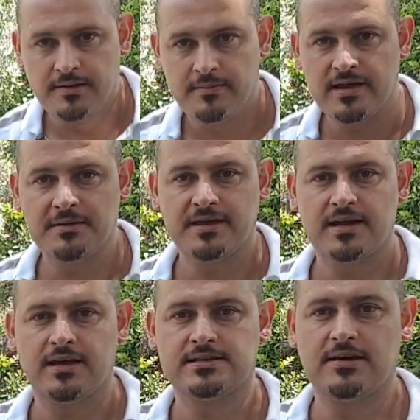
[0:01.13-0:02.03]
Merhaba
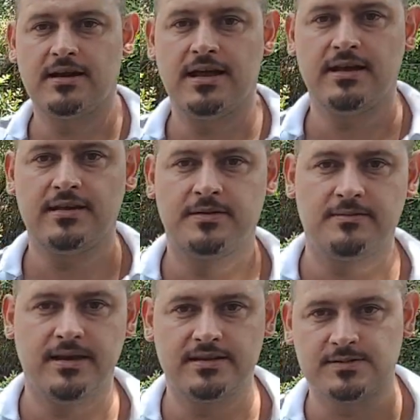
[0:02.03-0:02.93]
değerli severler.
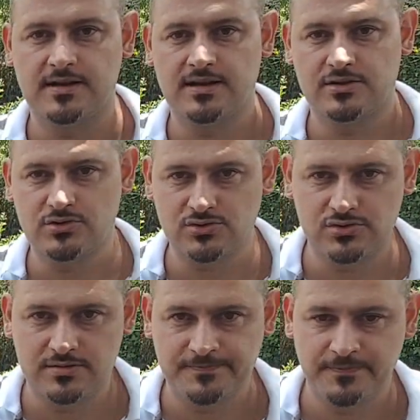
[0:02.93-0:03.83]
Ben İsmail Akyüz.
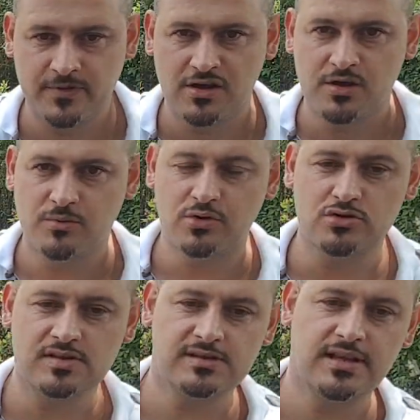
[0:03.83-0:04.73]

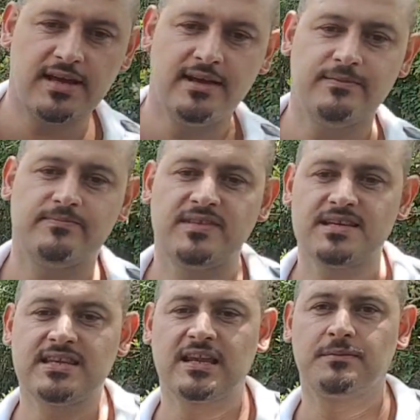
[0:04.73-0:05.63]
Bugün sizlere
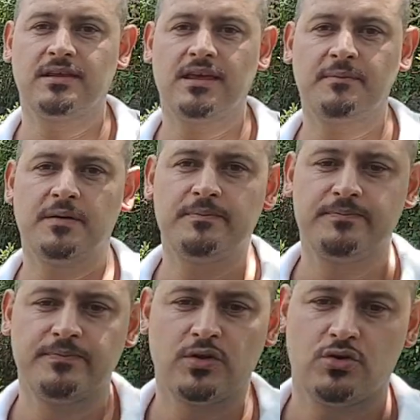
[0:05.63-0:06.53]
tasarımını yapıp
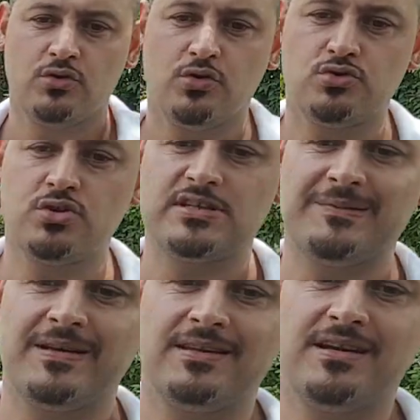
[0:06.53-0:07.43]
uzun
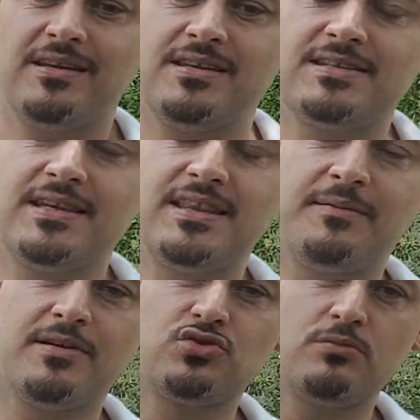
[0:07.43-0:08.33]
zamandır
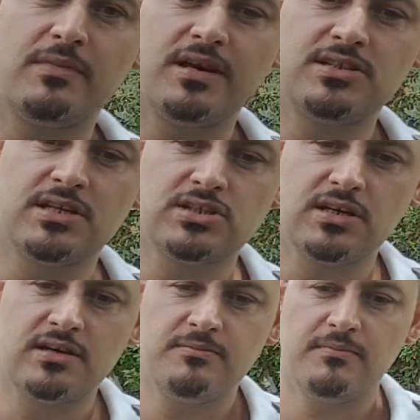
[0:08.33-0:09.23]
istihdama sunmaya
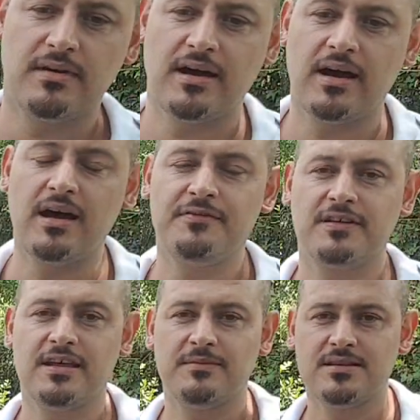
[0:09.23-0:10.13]
çalıştığım
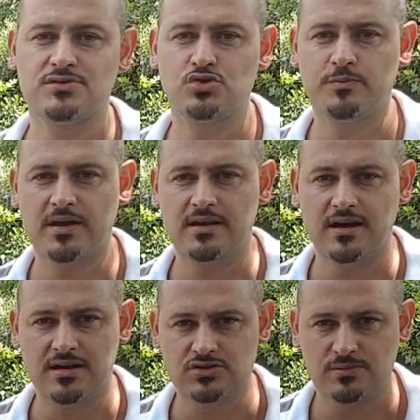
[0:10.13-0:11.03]
kafa değmez süper
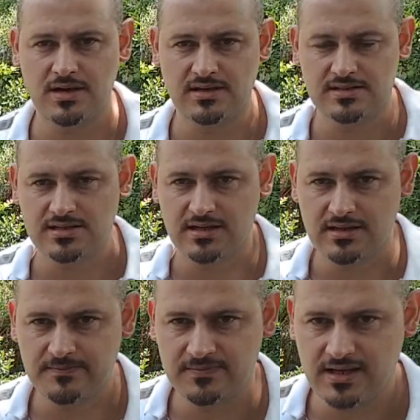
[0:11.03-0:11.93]
arıcı
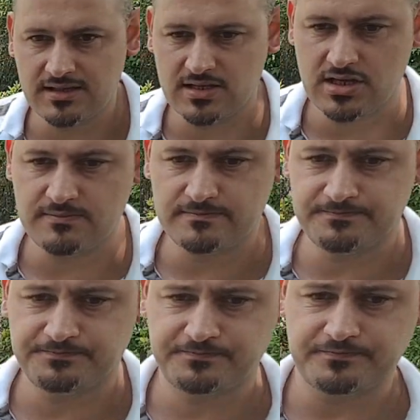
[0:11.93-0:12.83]
maskesini tanıtacağım.
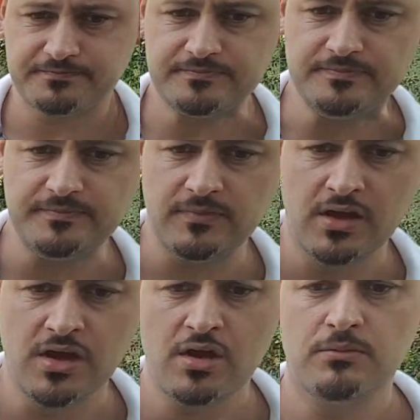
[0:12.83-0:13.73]

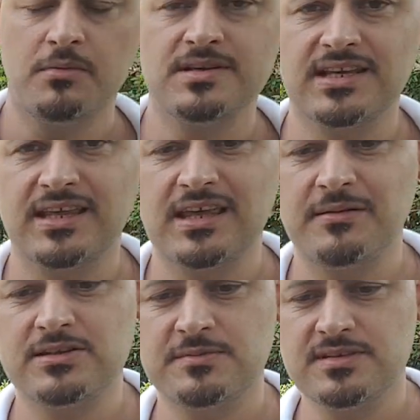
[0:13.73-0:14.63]
Bu maskedeki
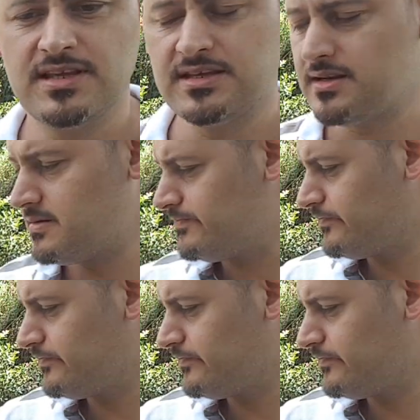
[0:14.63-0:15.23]
amacımız nedir?